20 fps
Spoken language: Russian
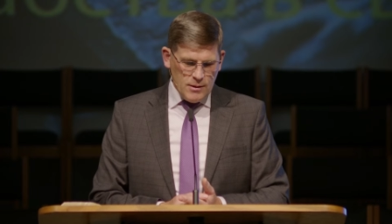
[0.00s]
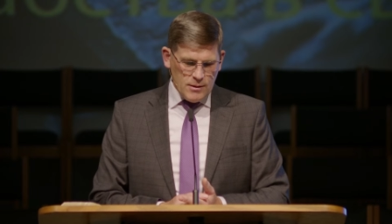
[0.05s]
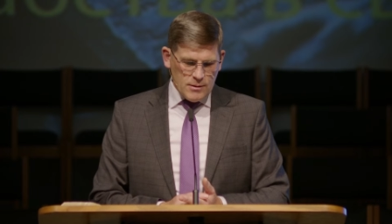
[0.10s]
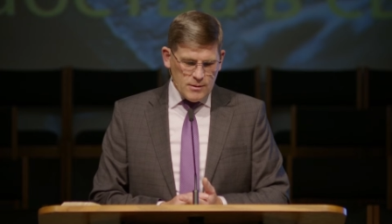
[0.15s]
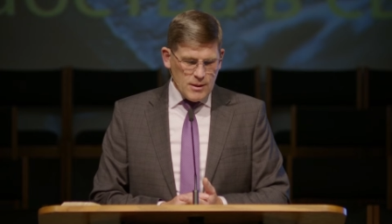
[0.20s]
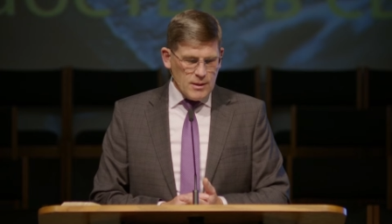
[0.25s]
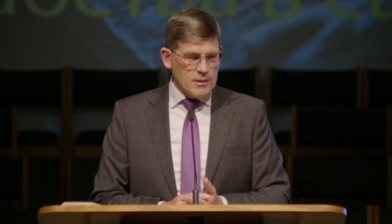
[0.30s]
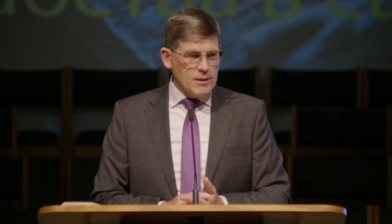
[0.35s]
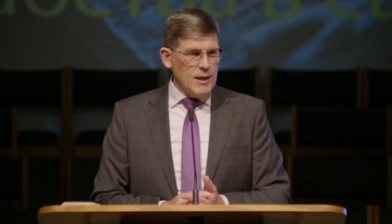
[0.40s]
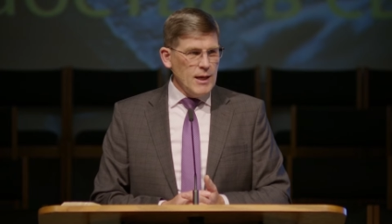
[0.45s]

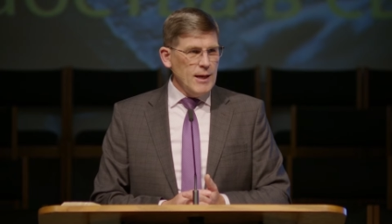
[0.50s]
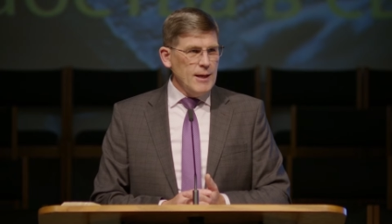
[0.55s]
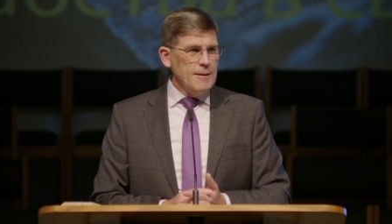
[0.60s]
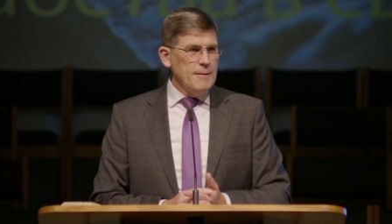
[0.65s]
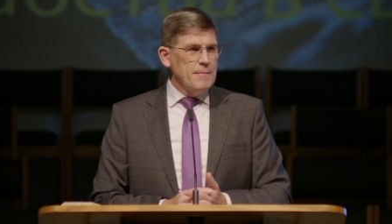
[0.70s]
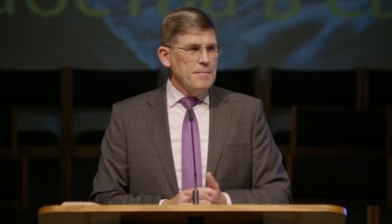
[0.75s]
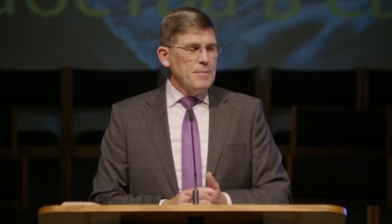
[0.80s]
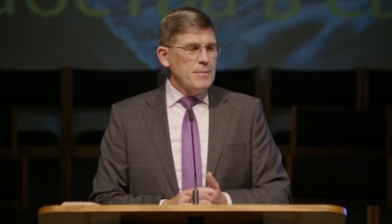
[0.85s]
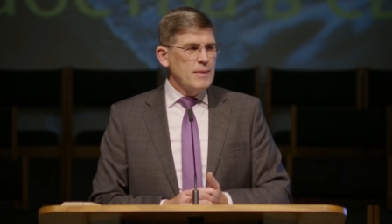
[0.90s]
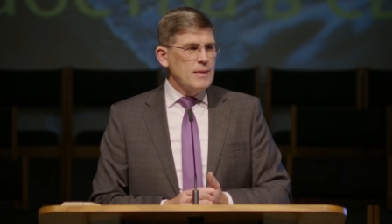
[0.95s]

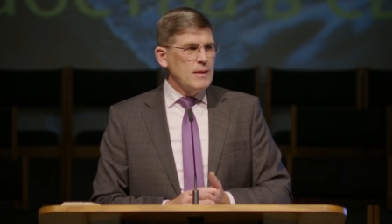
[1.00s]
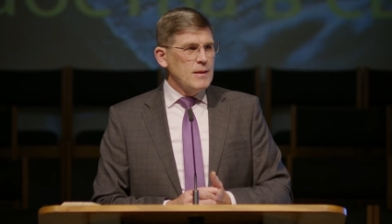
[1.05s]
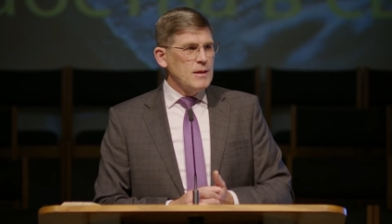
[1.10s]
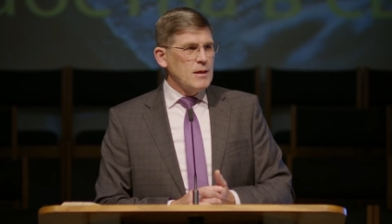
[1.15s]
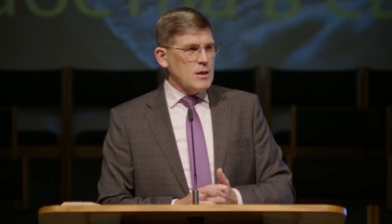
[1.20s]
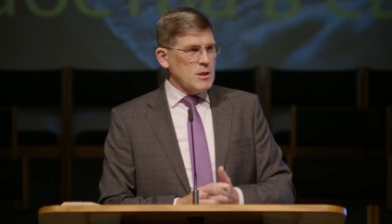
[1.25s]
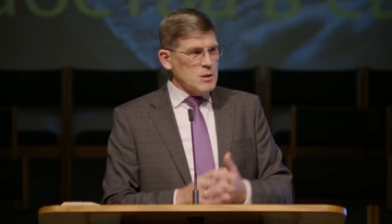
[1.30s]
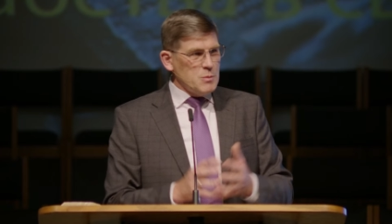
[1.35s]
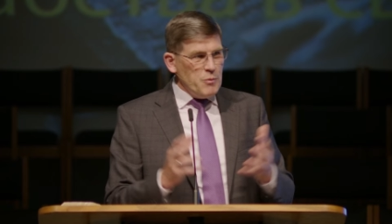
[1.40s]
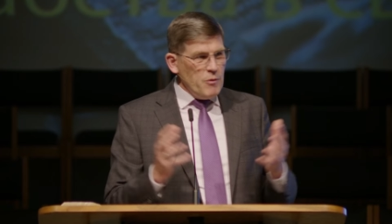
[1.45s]
когда
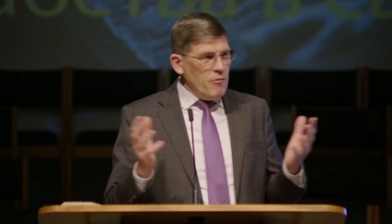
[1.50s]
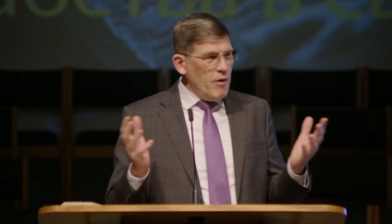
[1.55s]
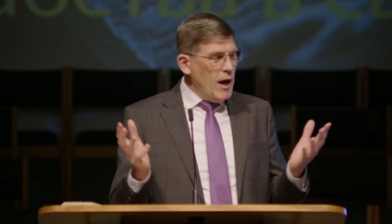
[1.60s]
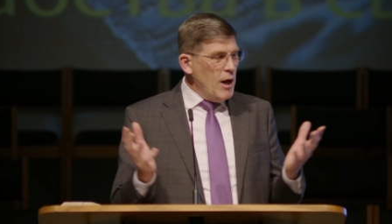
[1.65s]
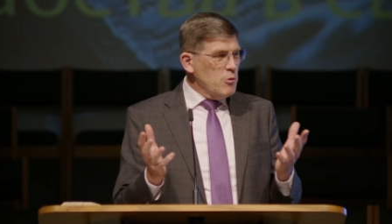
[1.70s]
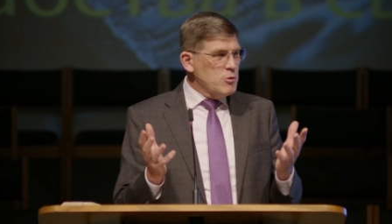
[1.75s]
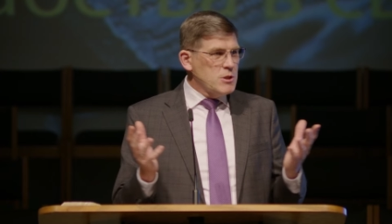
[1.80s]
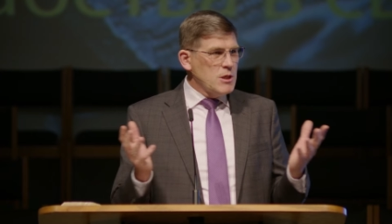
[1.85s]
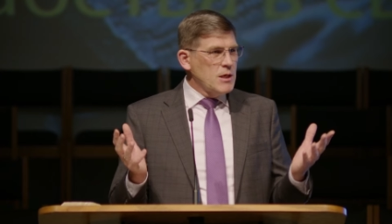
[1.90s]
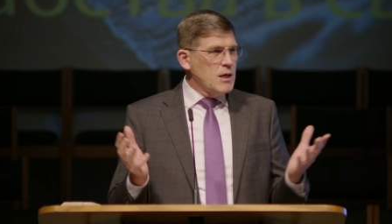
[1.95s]

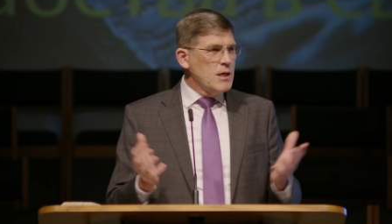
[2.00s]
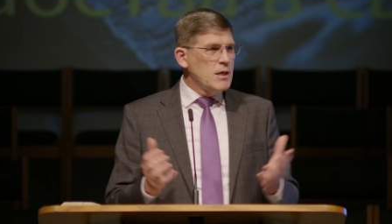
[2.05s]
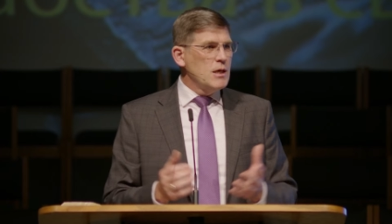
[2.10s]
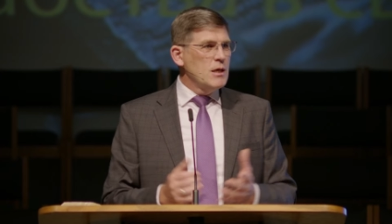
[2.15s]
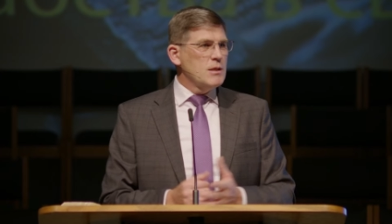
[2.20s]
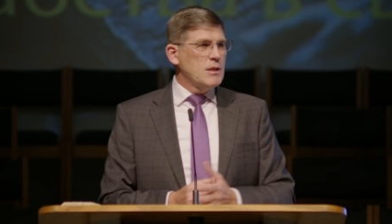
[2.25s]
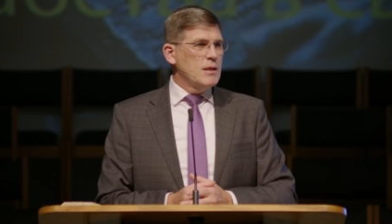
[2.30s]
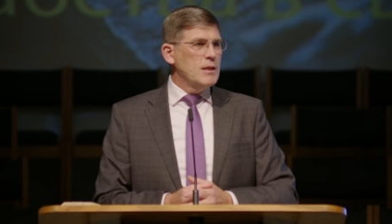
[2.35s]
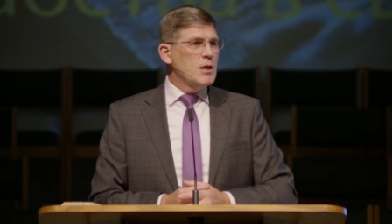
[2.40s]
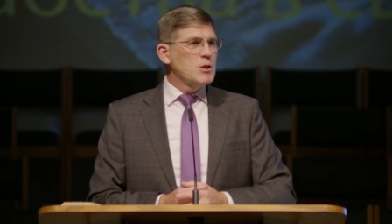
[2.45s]
разбиваются
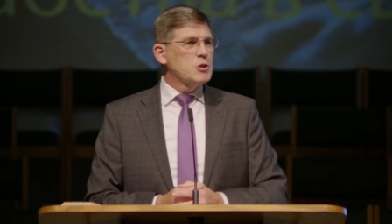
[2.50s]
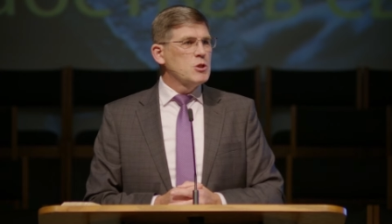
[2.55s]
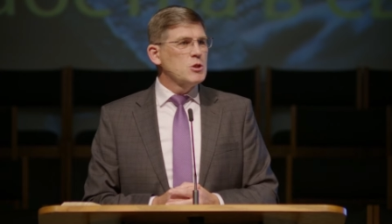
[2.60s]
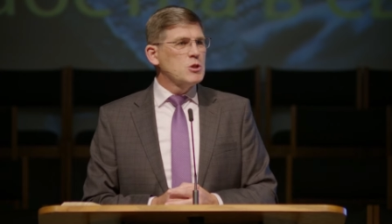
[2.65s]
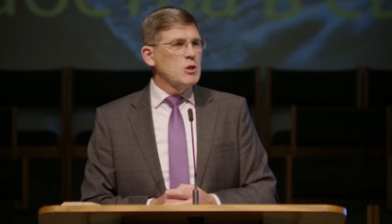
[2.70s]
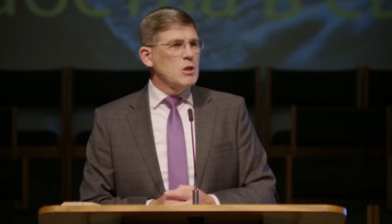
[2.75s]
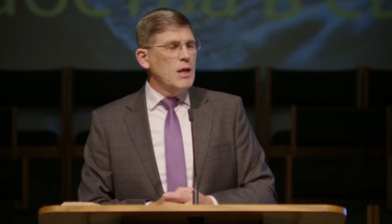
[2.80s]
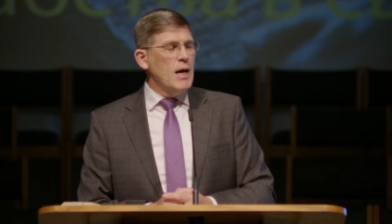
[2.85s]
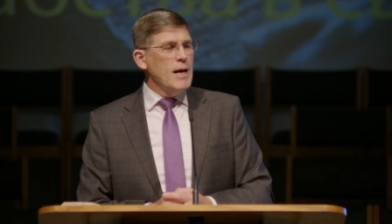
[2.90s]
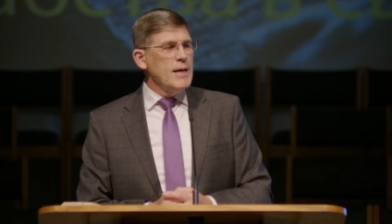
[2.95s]
какие-то наши
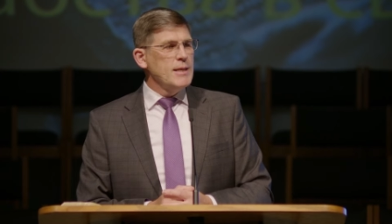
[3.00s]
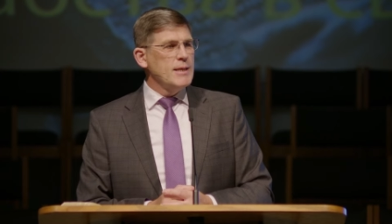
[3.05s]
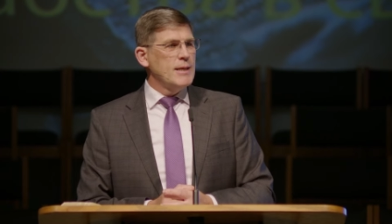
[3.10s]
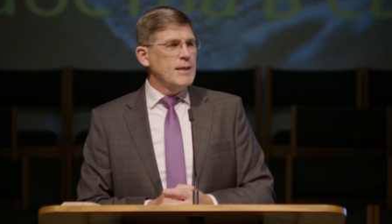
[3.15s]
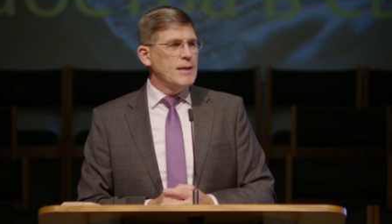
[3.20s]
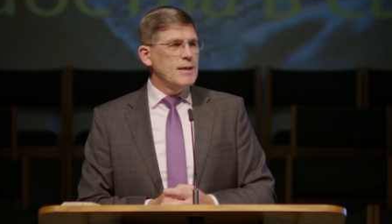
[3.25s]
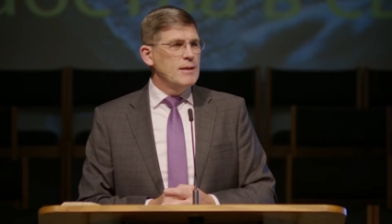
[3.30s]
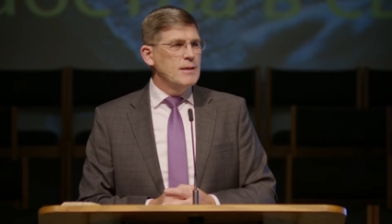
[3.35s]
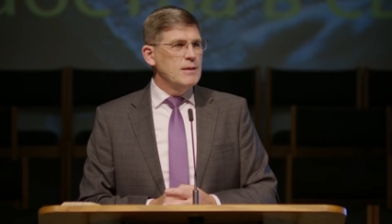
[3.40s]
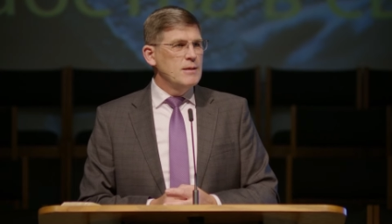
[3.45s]

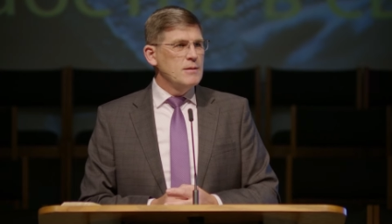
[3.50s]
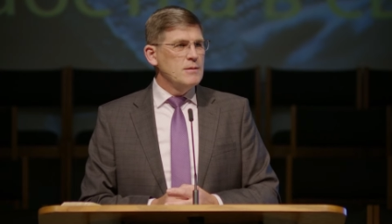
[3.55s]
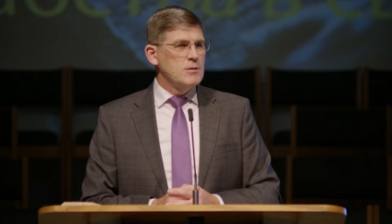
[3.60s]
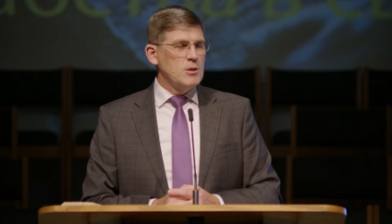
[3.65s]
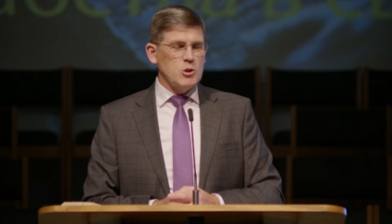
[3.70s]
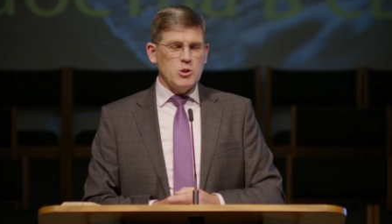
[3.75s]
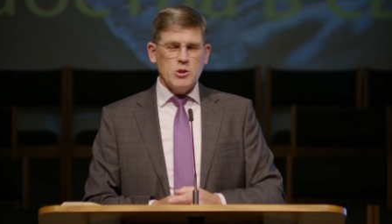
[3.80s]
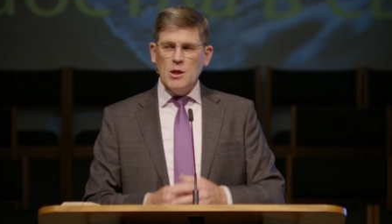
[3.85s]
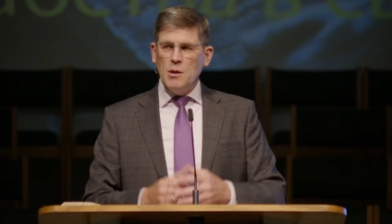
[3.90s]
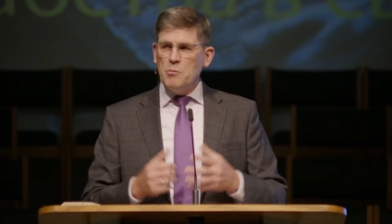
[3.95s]
желания,
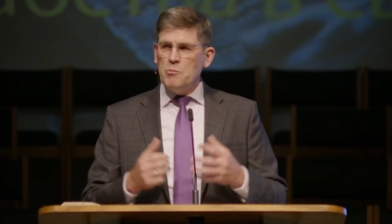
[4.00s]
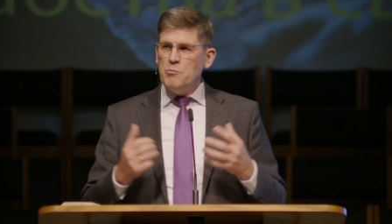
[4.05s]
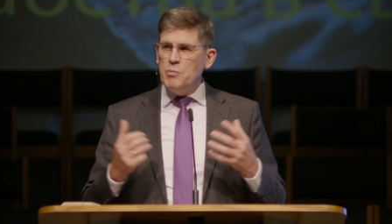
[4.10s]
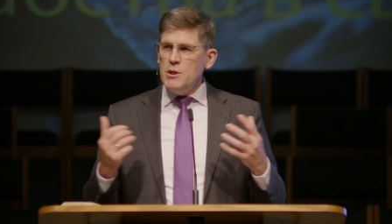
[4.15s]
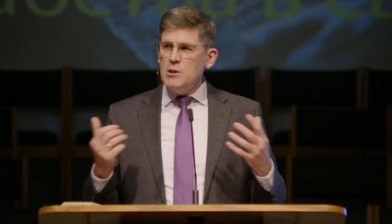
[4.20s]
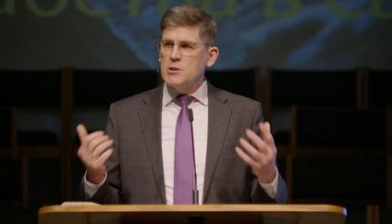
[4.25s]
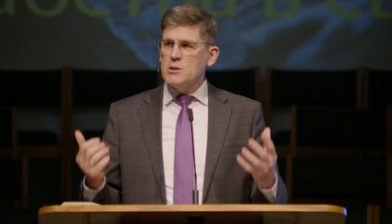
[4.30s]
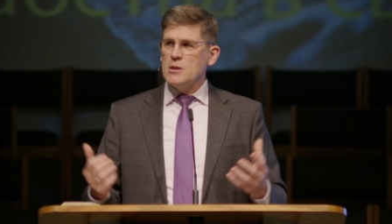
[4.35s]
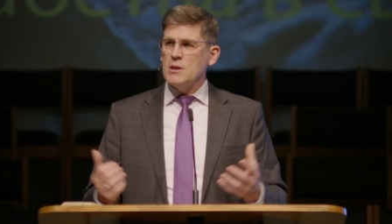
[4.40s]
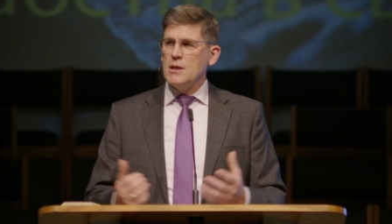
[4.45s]
наши
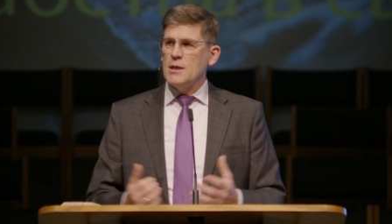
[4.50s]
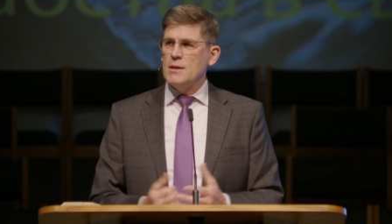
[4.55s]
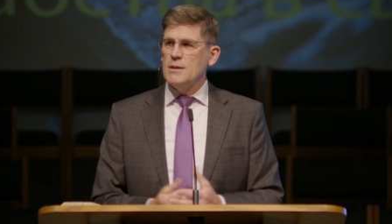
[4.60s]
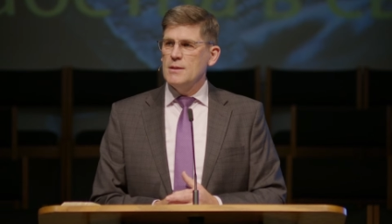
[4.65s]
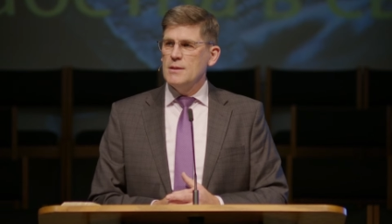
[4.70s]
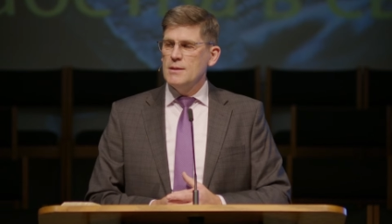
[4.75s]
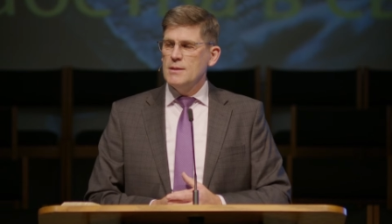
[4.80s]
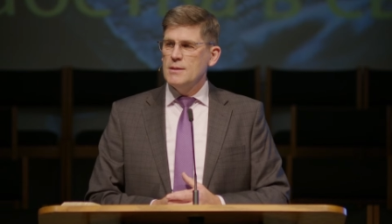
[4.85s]
амбиции –